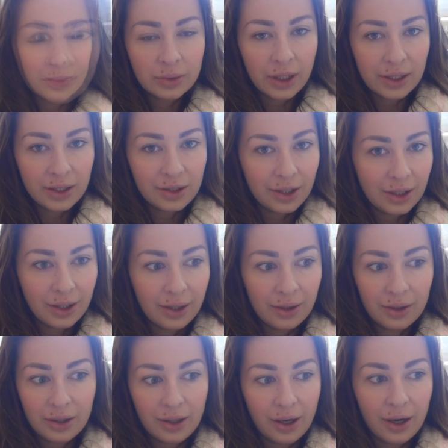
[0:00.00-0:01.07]
Я не
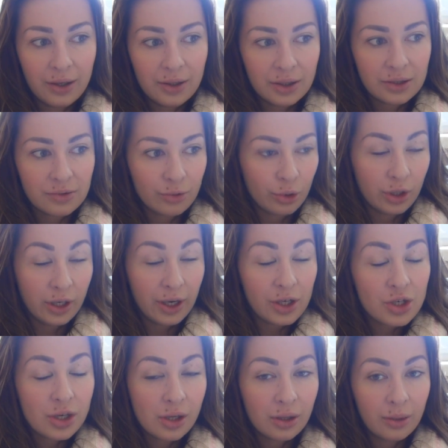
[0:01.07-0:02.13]
доела реально свой
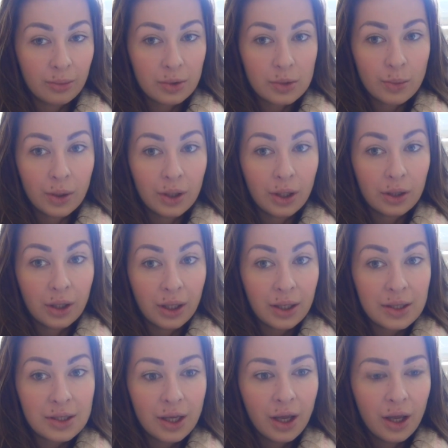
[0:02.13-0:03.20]
горячий, я там не смогла
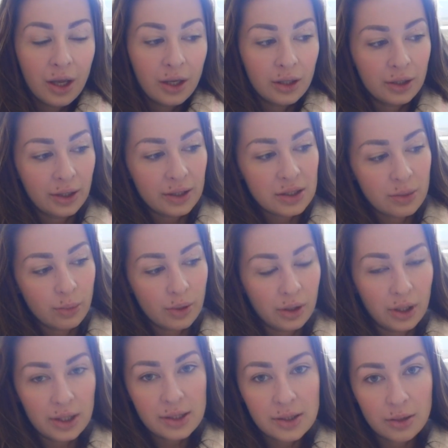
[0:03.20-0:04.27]
доесть. Я
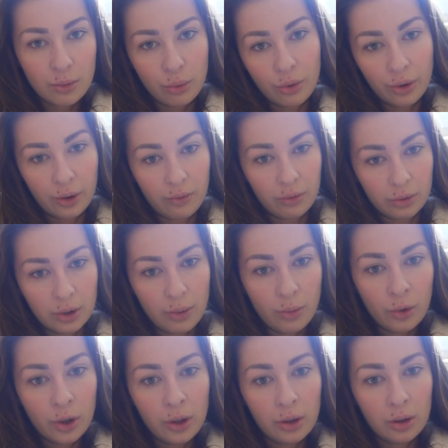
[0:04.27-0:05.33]
забрала с собой его
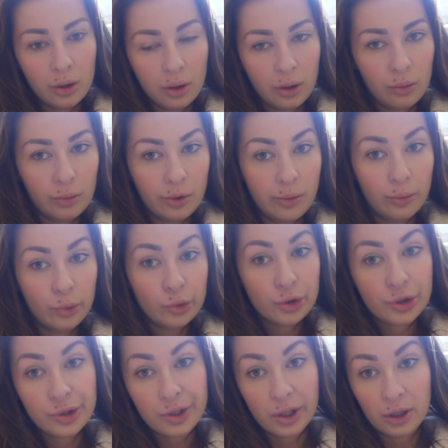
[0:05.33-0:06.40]
домой, и у меня
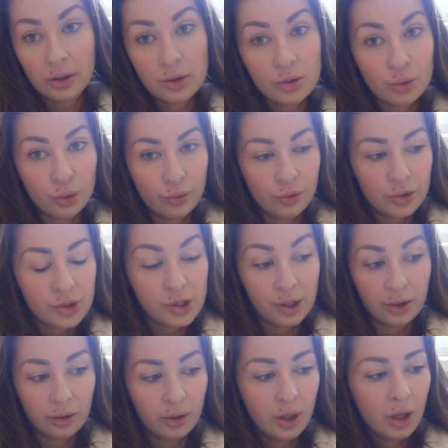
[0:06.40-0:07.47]
муж с радостью его
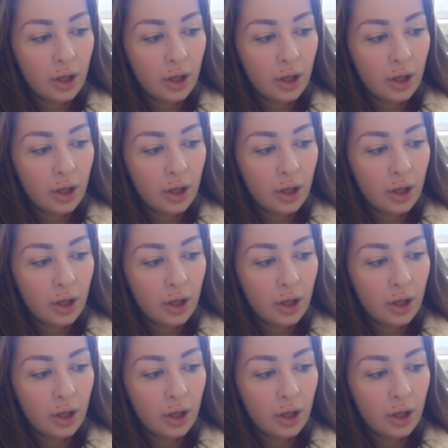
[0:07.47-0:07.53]
съел.